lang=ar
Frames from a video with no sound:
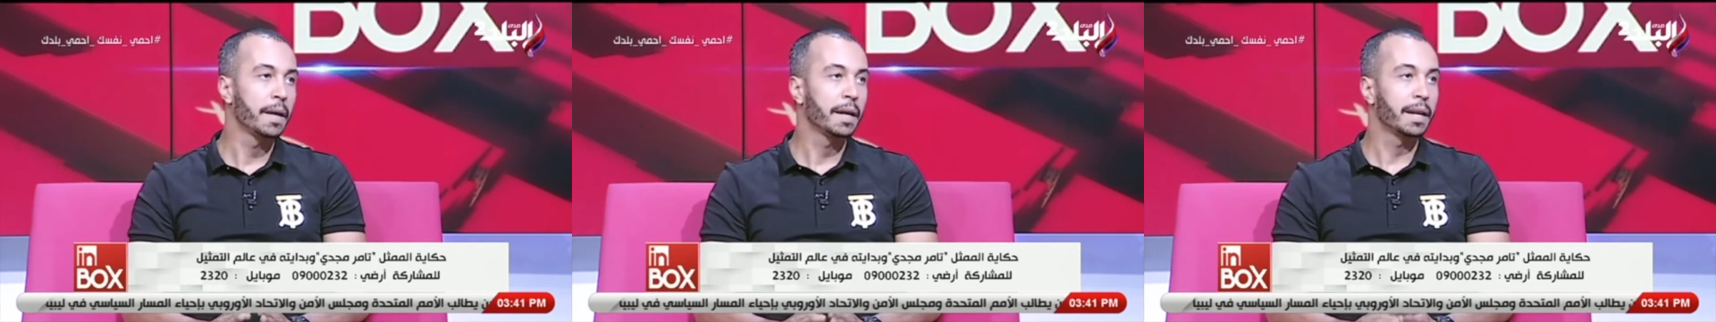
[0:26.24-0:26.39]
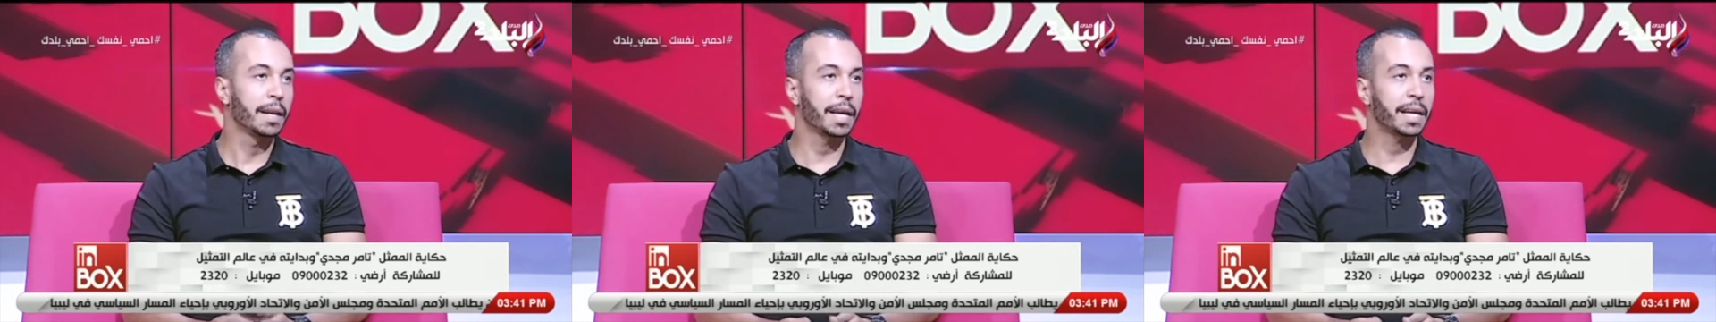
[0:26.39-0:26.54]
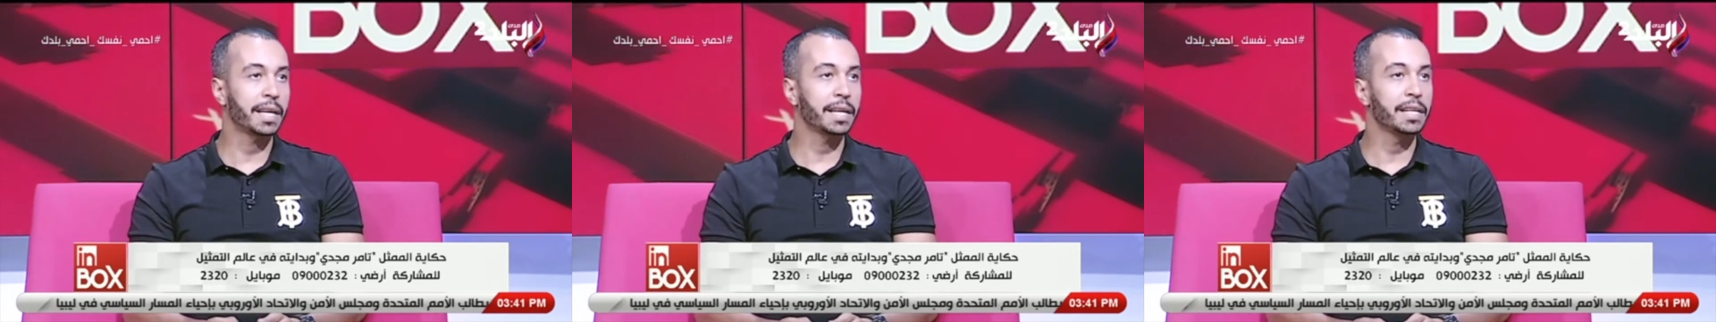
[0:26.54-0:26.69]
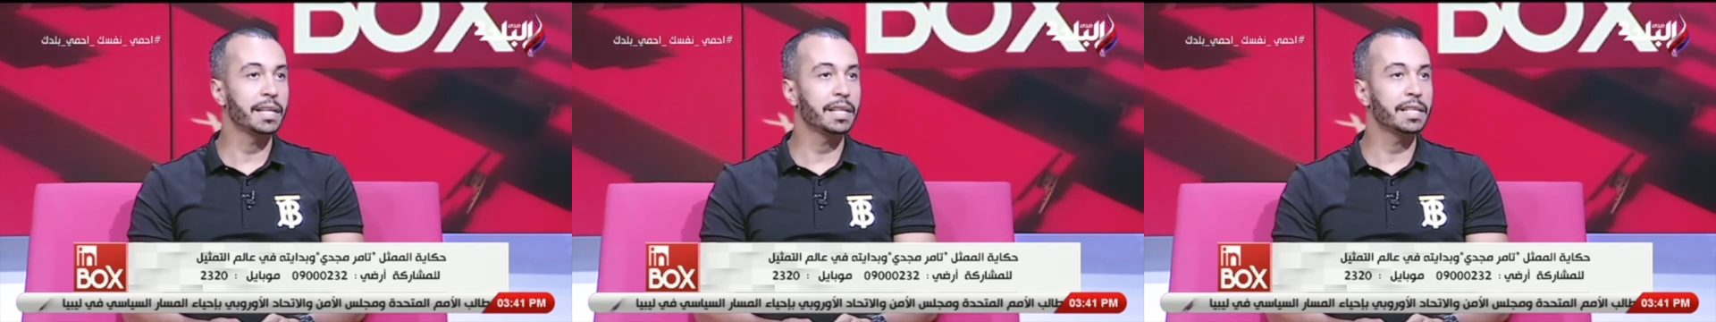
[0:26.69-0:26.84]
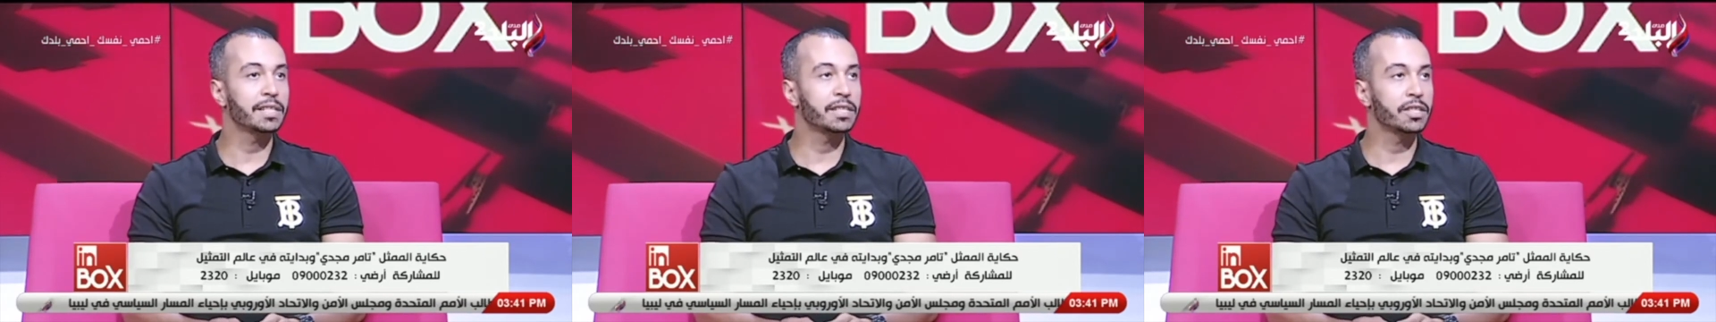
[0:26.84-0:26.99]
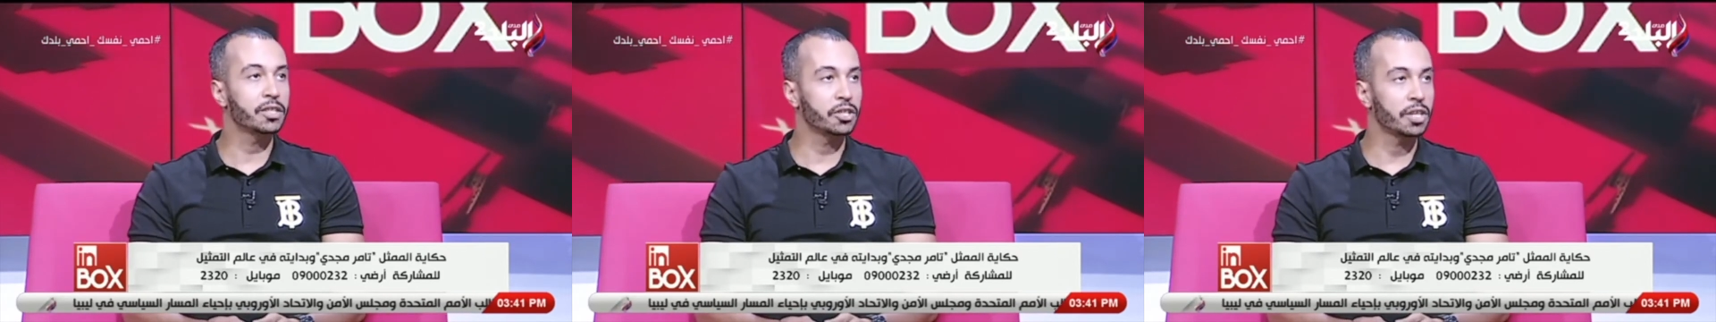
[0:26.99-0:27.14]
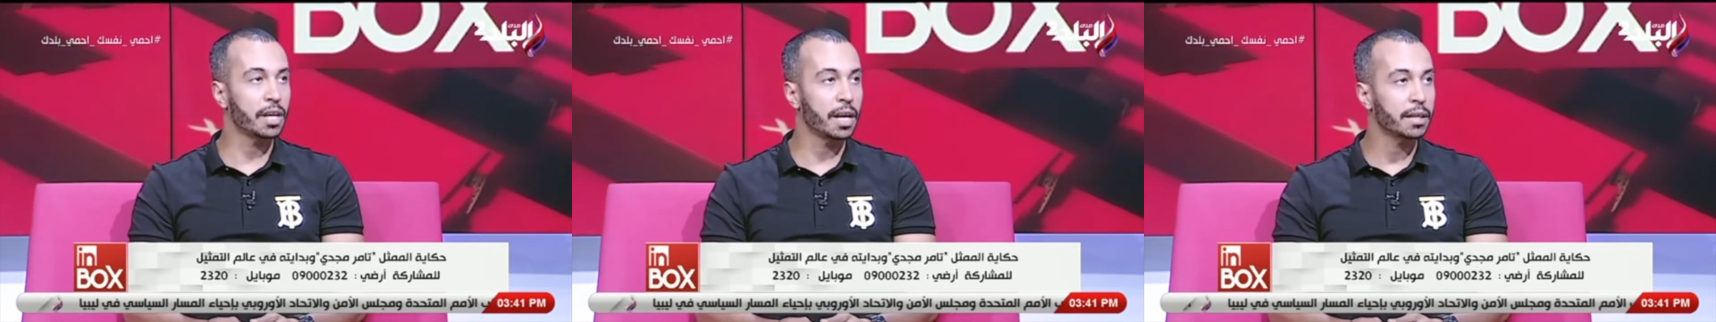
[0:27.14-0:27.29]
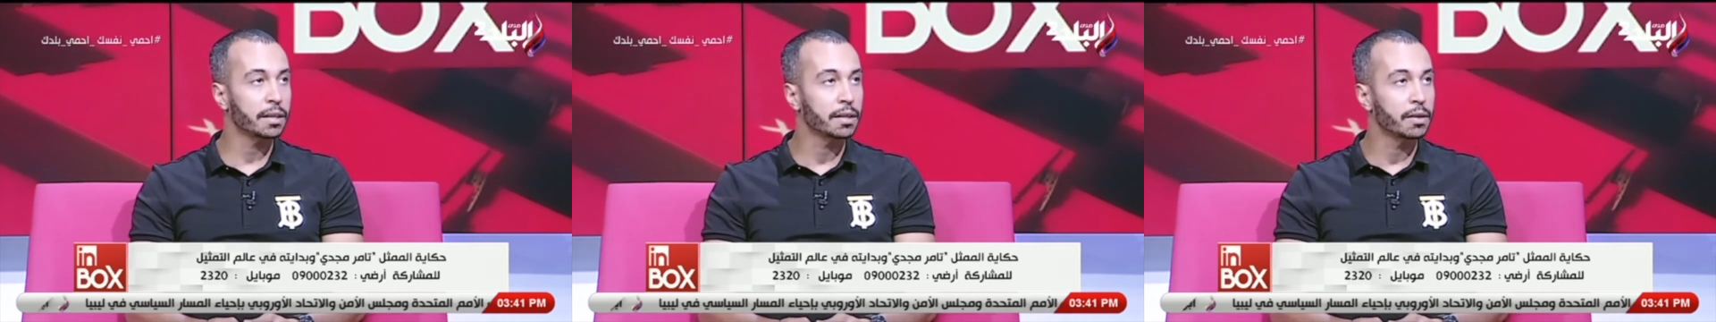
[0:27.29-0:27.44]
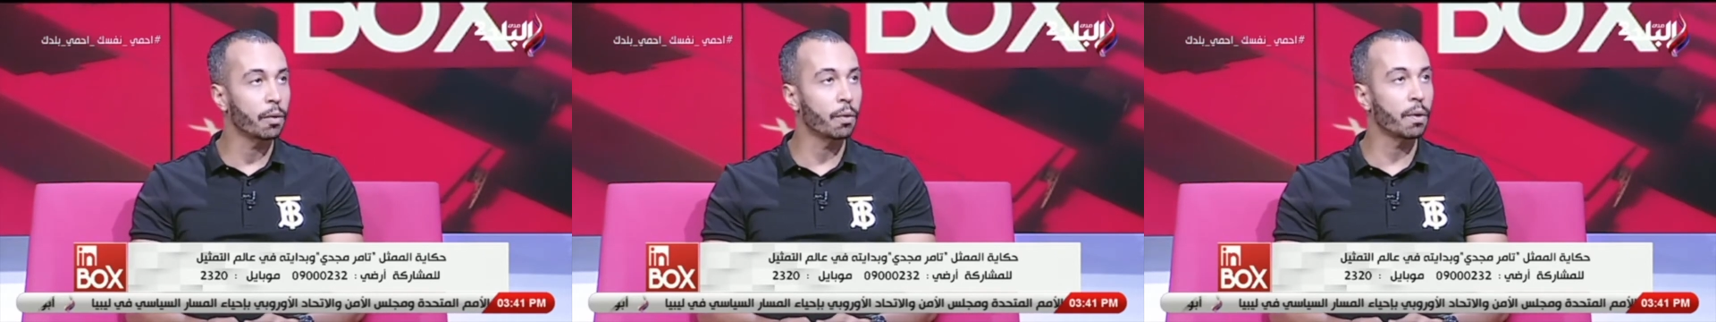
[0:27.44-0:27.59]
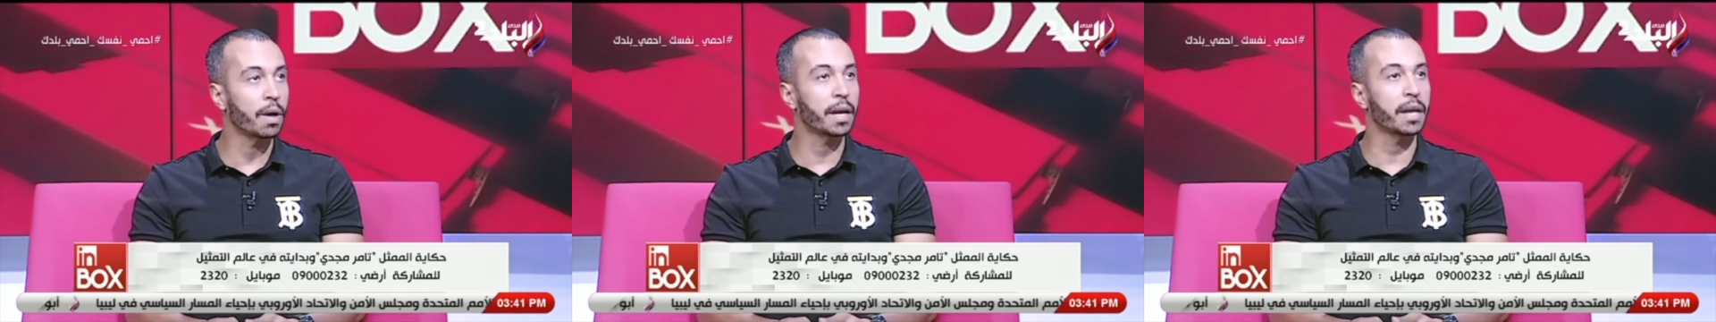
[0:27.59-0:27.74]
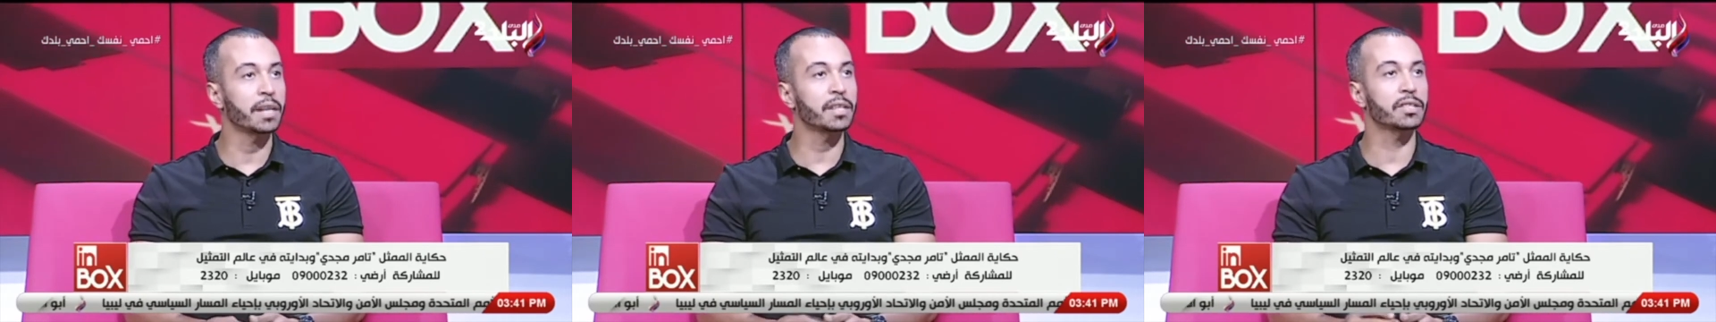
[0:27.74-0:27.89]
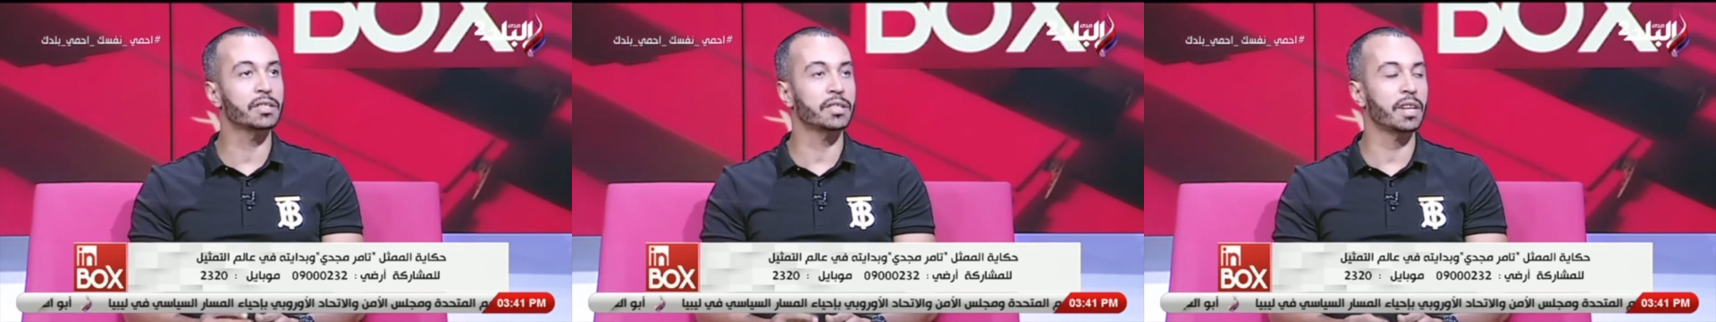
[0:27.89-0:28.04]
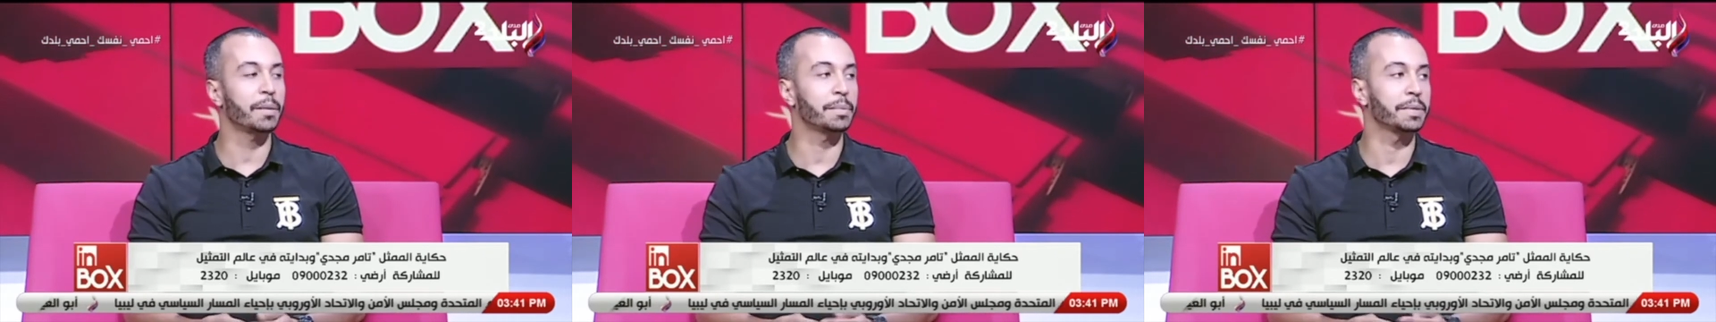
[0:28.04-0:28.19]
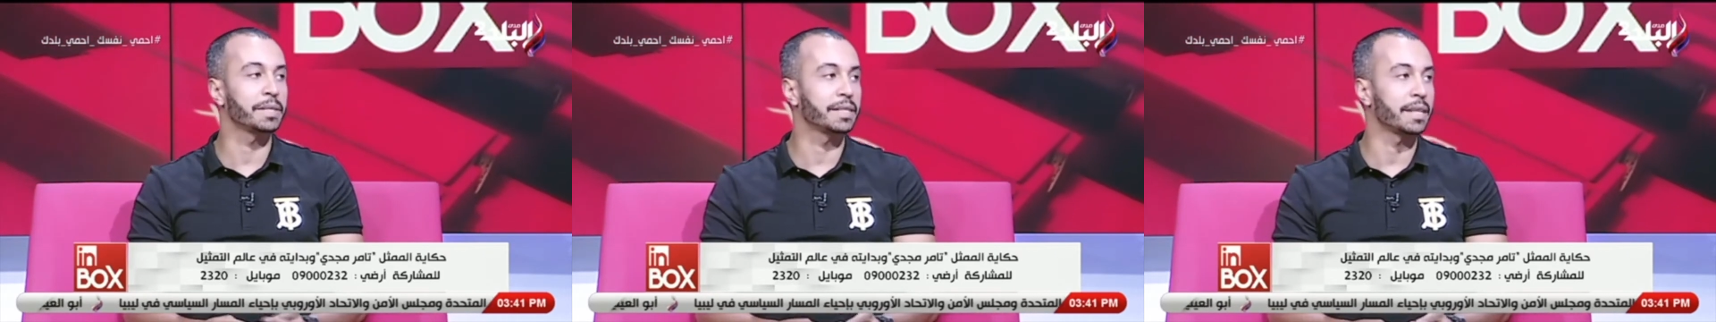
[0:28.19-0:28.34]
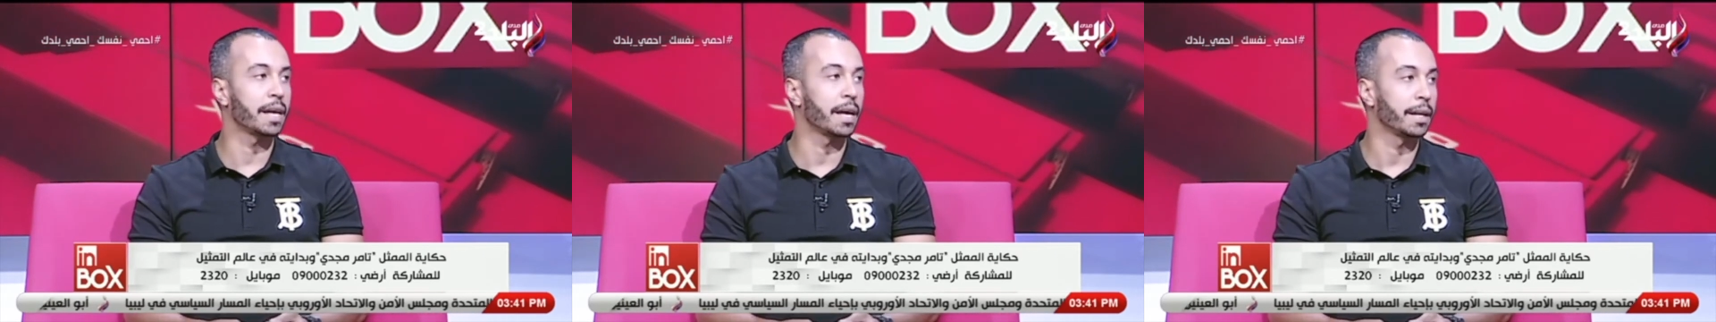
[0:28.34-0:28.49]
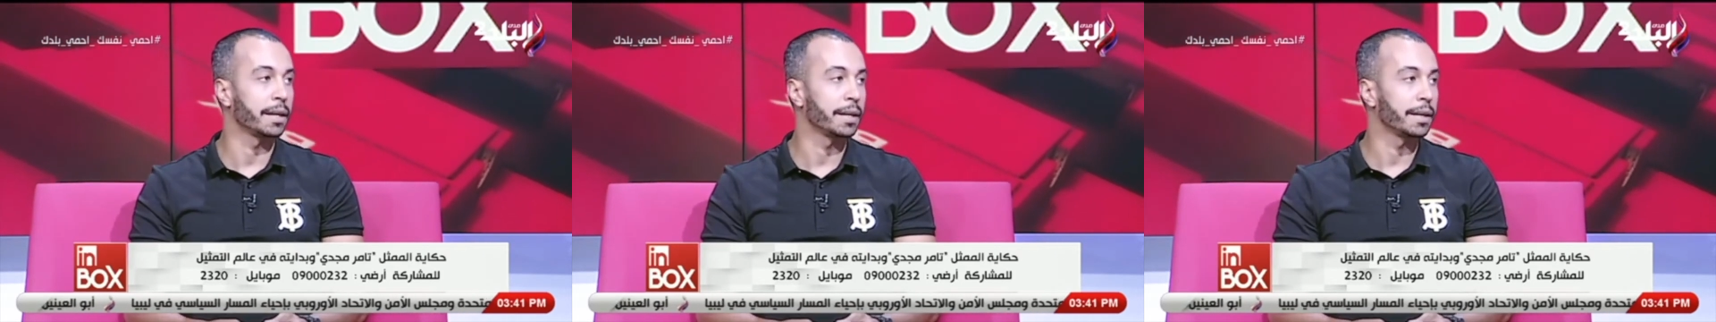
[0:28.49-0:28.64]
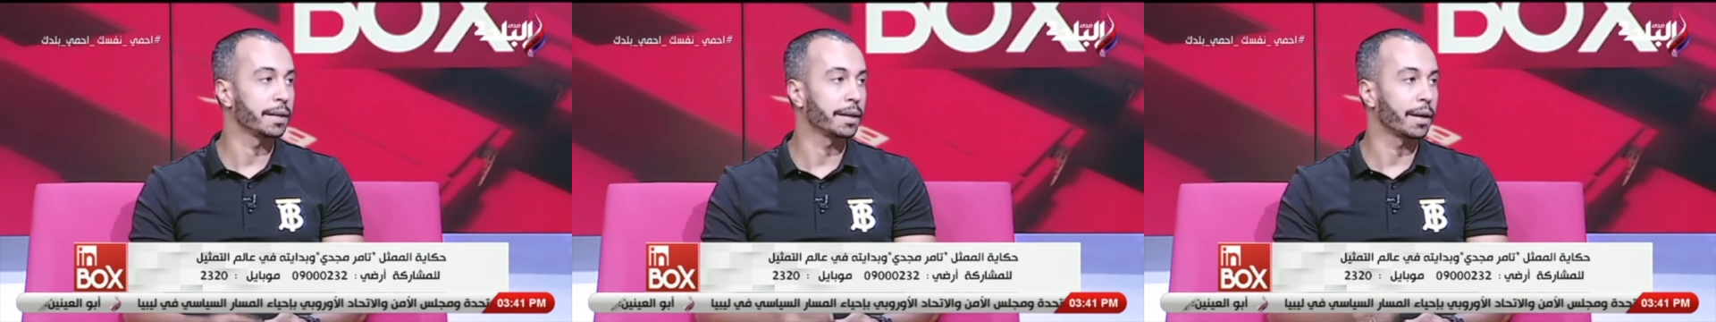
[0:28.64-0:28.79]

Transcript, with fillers: لكن الاستشهاد هو كان الصعب السهل